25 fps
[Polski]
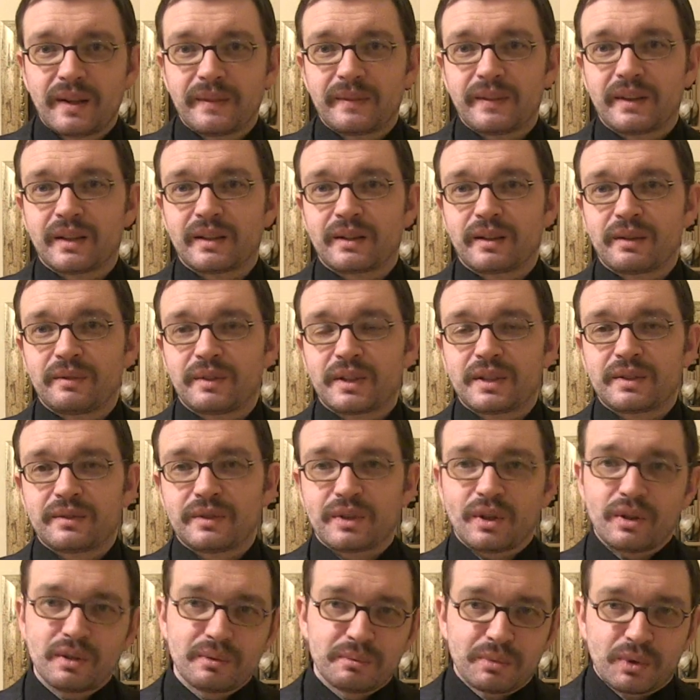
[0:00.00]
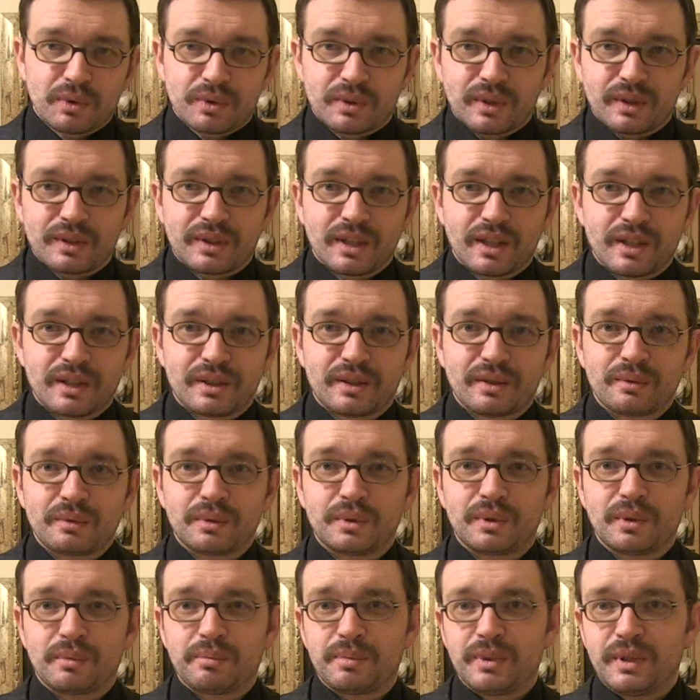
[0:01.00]
Natomiast on był socjalistą
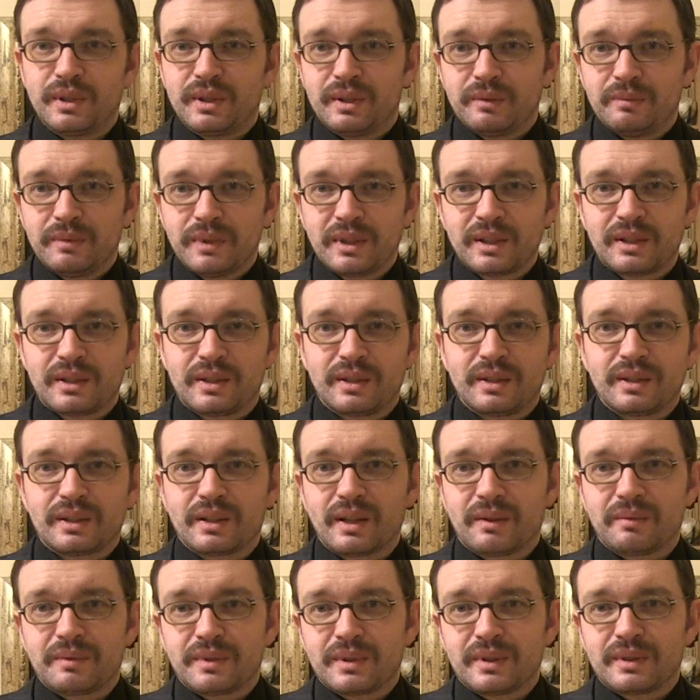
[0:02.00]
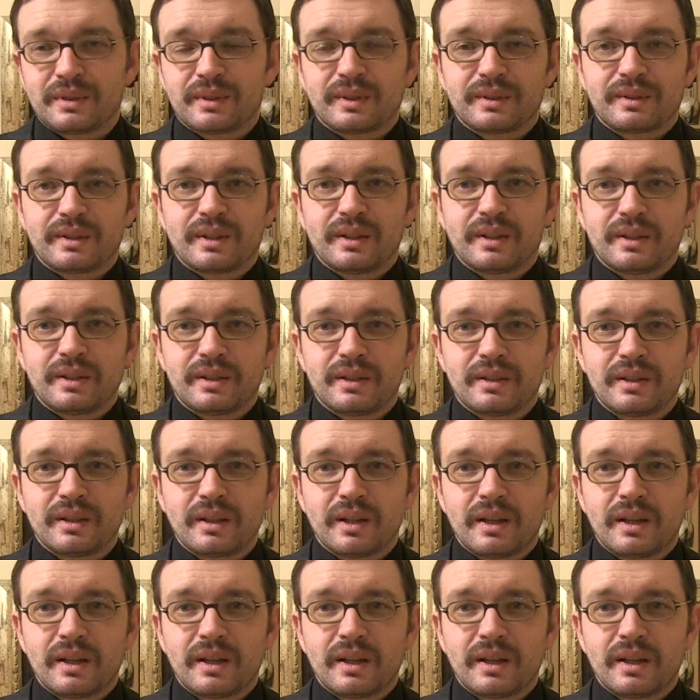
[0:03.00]
utopijnym, nie ci tamci socjaliści.